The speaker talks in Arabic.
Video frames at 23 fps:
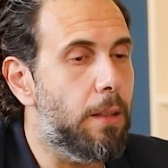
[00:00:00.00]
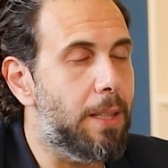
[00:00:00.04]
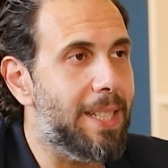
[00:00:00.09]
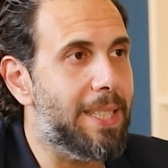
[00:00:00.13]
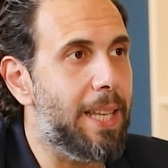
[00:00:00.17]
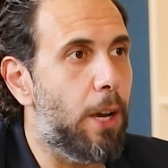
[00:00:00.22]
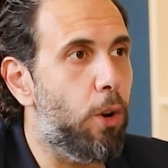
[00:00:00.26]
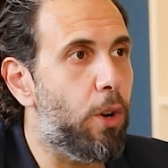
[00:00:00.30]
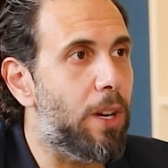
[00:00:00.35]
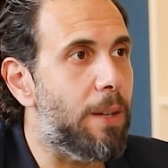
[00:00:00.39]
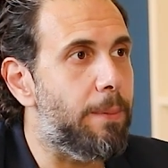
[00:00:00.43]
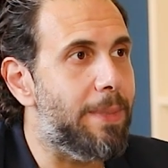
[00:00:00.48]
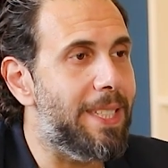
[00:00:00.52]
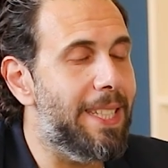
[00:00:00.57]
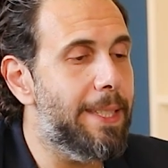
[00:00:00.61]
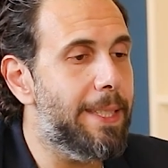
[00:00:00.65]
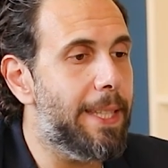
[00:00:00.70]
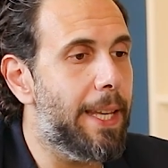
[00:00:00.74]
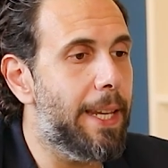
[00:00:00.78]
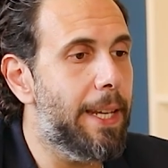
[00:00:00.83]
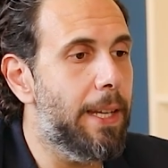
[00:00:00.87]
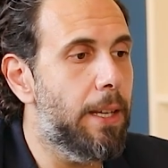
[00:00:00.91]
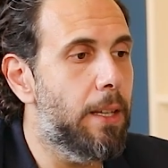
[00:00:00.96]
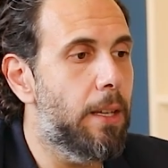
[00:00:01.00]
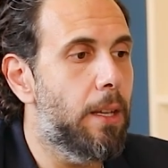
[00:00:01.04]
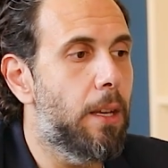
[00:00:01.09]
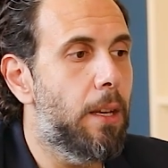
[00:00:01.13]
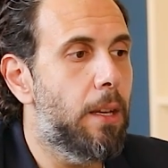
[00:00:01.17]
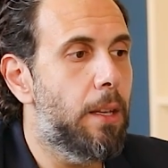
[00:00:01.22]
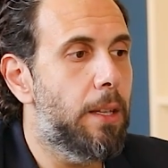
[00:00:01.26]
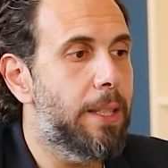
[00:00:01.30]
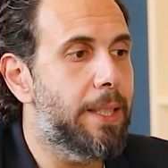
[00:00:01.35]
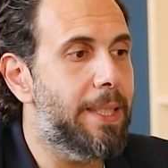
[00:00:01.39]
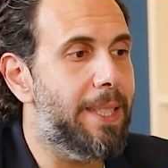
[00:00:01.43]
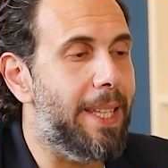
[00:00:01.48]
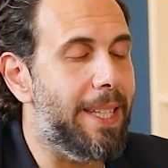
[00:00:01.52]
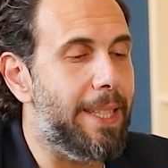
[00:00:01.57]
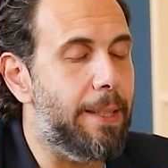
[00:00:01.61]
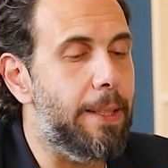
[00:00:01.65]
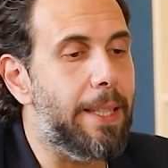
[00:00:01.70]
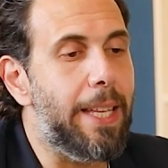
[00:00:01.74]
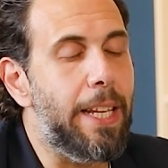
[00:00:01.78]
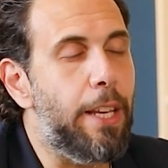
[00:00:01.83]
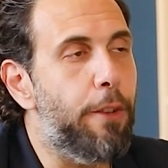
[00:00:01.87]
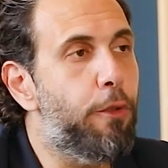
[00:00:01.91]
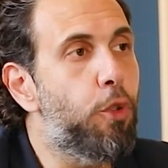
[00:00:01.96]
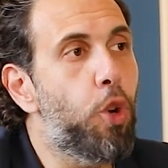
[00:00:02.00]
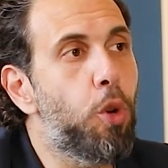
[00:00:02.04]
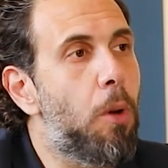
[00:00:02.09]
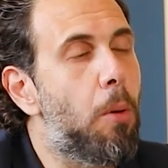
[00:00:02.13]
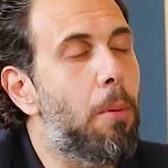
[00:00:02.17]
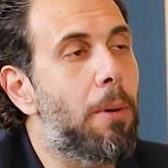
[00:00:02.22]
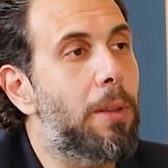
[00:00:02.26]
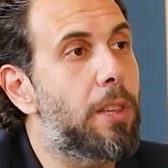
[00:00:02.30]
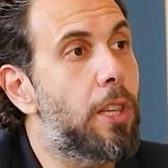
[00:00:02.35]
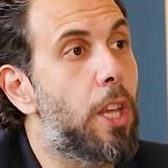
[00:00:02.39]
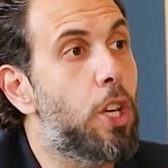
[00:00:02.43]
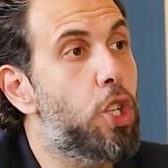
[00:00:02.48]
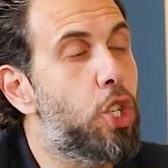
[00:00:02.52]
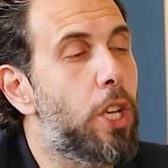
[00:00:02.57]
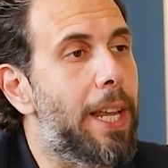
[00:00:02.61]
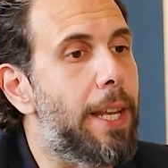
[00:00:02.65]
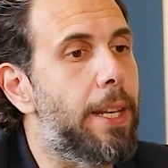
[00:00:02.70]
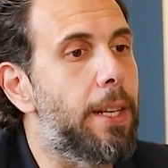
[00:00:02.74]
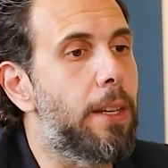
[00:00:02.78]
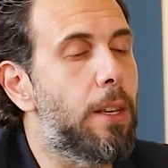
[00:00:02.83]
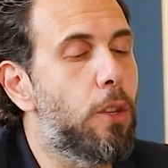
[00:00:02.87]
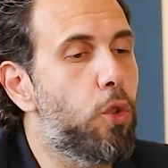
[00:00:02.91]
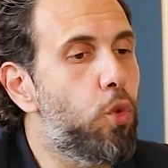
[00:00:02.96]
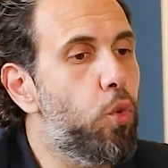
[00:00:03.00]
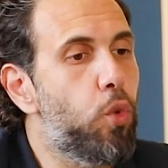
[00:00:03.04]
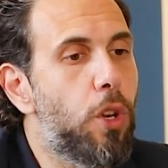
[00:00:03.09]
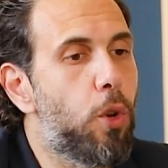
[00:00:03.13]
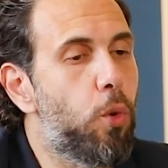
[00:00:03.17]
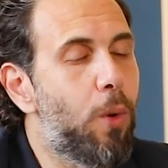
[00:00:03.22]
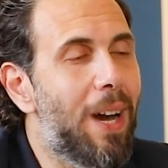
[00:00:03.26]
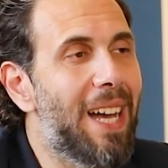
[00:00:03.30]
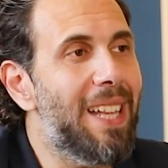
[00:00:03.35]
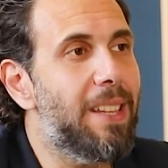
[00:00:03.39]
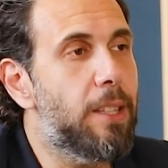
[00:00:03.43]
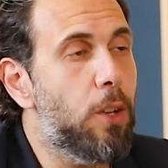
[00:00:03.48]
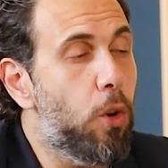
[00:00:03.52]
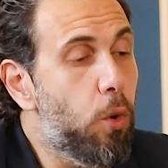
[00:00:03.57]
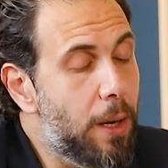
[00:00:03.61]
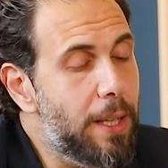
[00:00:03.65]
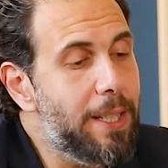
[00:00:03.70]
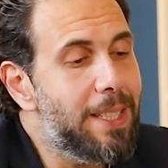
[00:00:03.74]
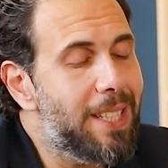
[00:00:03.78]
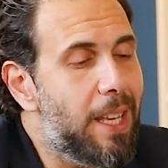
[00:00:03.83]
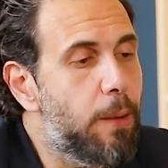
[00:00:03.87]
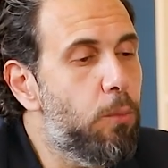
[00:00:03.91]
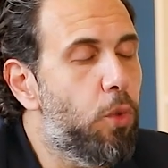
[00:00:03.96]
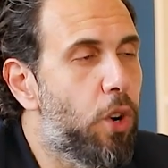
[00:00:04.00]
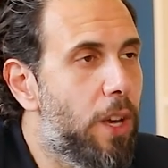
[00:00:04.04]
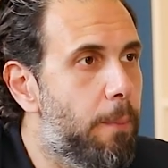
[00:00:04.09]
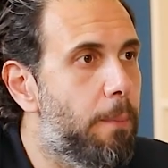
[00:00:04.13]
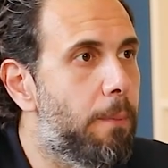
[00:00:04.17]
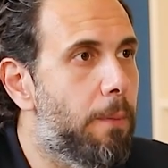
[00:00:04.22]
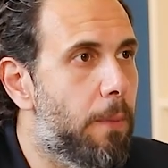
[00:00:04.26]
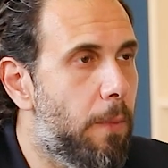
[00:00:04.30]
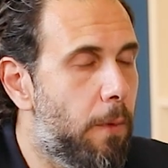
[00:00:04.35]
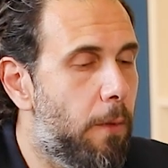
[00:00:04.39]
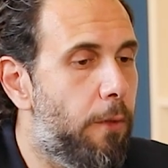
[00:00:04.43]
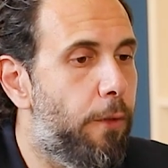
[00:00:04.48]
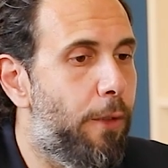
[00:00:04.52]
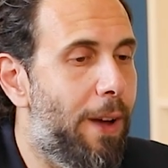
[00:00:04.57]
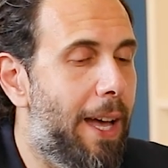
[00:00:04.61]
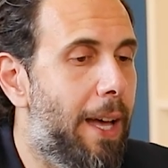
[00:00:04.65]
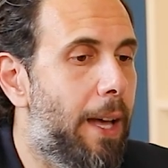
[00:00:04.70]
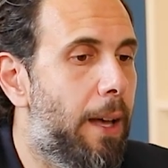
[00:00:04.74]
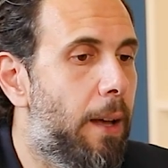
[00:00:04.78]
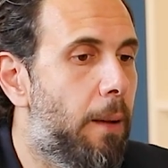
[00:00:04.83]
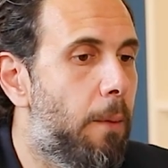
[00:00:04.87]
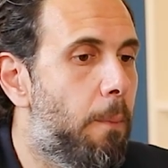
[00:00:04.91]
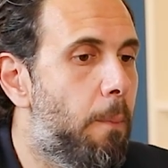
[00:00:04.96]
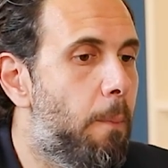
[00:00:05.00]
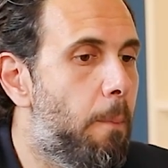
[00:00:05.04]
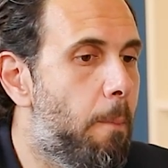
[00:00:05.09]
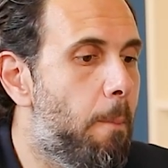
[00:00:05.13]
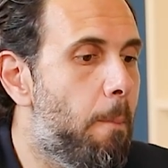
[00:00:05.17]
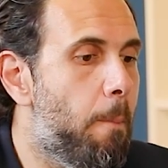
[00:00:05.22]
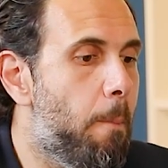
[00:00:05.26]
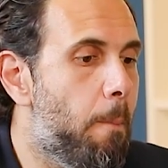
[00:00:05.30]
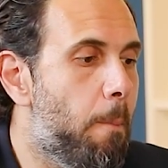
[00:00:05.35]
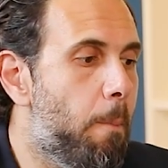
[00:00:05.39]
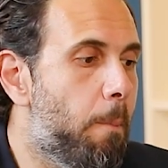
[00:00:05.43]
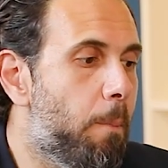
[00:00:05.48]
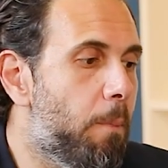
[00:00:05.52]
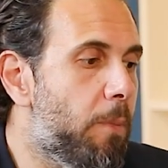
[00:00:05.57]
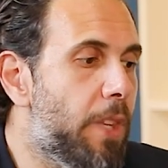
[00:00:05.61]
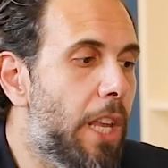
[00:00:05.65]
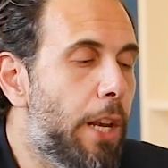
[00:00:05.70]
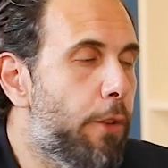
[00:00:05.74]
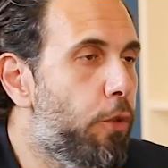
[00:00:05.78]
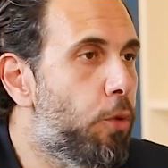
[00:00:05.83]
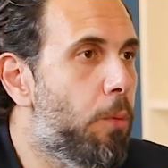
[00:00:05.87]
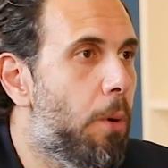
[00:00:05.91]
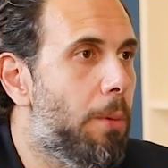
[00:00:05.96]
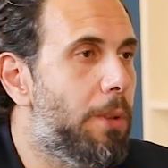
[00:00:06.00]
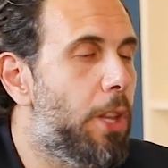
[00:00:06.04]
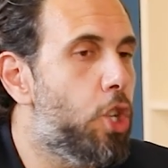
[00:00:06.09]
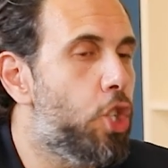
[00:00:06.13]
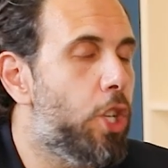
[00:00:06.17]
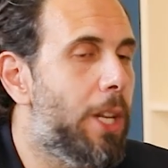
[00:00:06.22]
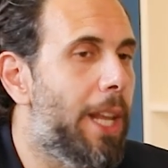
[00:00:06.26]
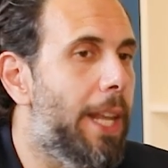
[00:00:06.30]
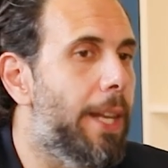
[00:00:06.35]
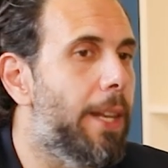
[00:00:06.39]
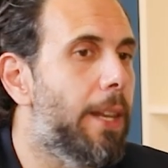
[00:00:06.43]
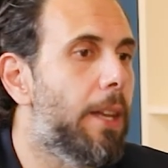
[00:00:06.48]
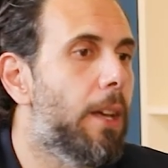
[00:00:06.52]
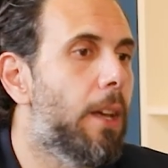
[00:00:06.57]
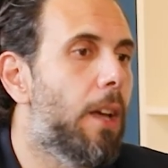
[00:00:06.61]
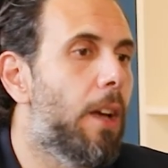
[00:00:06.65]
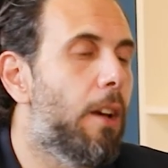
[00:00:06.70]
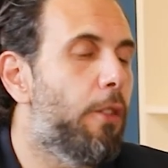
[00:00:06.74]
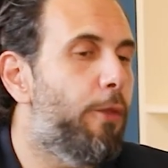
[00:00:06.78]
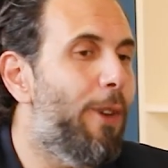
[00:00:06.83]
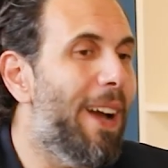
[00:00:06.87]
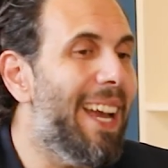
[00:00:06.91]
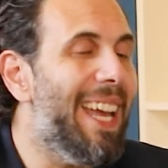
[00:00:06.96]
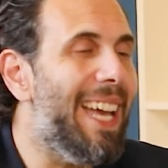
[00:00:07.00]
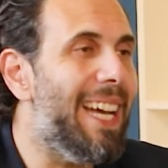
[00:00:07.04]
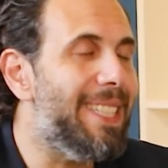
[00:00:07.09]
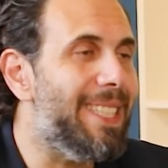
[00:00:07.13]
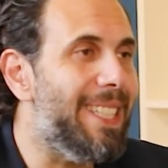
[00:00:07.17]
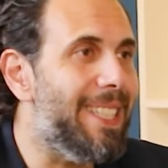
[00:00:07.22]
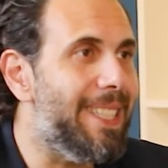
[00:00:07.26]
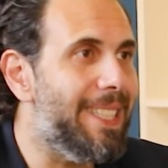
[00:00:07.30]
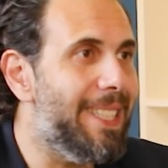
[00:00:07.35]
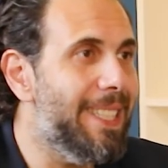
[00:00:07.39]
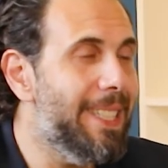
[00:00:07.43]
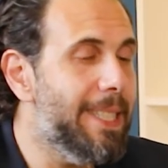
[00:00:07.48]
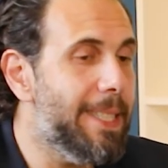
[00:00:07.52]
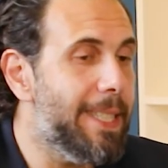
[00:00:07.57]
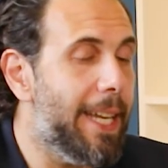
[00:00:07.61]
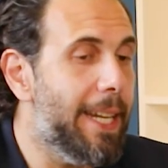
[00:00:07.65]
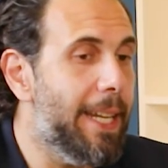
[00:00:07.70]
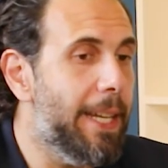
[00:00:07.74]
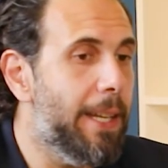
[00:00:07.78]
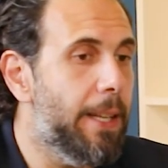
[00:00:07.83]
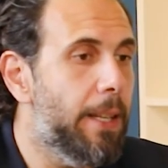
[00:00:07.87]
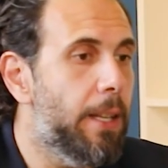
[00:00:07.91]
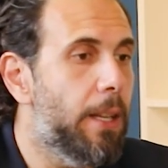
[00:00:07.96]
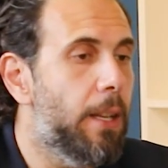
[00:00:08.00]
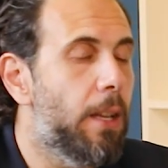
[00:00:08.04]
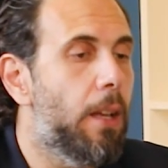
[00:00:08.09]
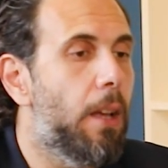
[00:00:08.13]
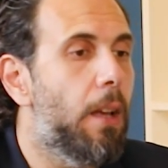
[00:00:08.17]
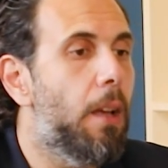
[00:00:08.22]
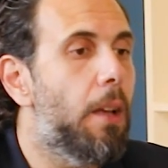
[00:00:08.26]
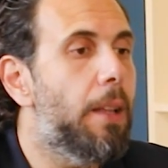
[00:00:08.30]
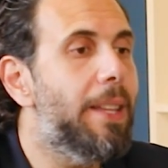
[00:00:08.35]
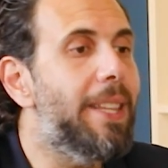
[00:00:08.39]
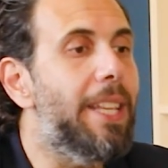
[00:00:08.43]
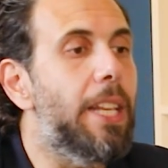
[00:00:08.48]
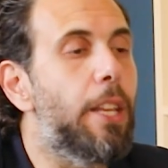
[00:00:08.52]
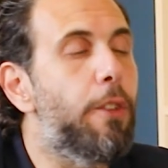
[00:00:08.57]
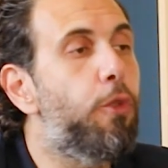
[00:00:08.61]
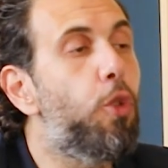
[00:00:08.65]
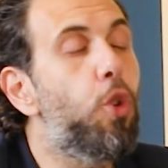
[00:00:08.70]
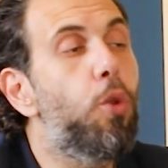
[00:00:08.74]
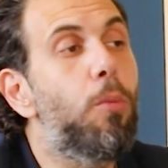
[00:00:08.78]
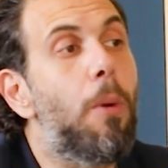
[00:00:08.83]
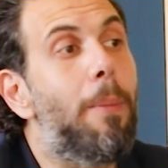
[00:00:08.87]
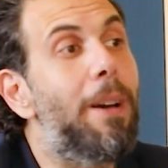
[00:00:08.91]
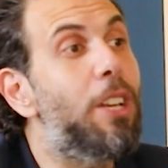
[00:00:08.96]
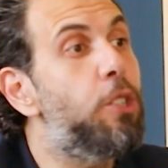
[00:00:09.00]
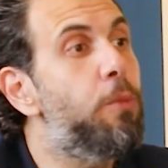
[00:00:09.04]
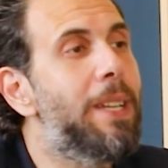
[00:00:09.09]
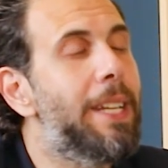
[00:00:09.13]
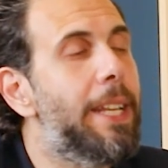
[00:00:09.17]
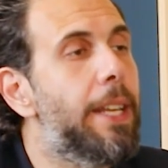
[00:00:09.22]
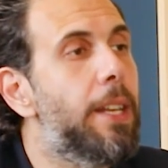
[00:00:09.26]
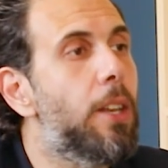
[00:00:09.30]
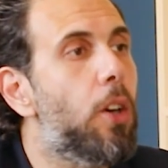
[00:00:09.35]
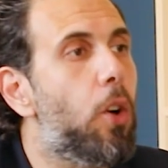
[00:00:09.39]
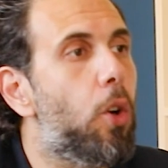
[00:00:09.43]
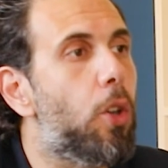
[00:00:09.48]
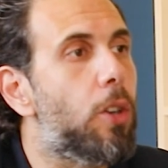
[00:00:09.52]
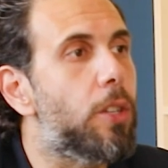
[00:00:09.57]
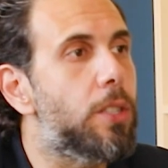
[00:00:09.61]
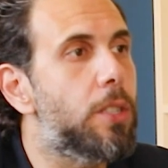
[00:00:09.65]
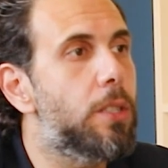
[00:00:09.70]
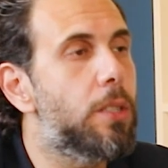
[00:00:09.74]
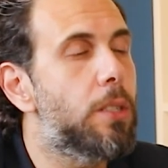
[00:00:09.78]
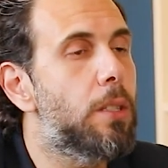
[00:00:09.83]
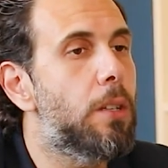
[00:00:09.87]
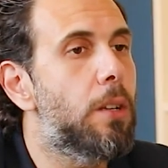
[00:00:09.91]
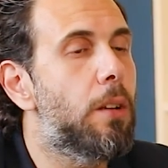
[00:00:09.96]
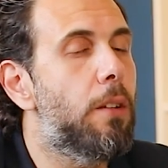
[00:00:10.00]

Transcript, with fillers: 59 سنه تليفونه ما بيبطلش رن طول الوقت هو انسان مهم ف تليفونه ما بيبطلش رن فجاه 60 سنه تليفونه ما بقاش بيرن خالص